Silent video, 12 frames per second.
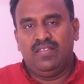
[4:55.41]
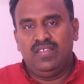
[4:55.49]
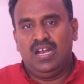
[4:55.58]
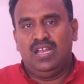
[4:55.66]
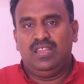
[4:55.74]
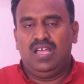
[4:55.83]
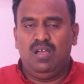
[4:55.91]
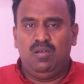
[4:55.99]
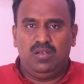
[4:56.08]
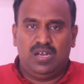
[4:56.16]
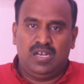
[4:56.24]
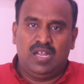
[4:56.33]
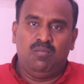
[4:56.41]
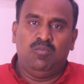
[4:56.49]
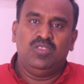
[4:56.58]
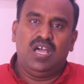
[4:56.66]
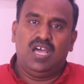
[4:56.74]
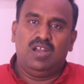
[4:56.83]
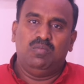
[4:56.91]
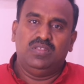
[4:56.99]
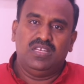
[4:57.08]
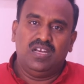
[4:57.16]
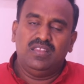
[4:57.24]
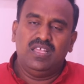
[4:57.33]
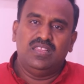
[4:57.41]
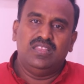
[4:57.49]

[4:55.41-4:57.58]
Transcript: அதனால தான் நாம் வந்து ஆரம்பத்திலிருந்தே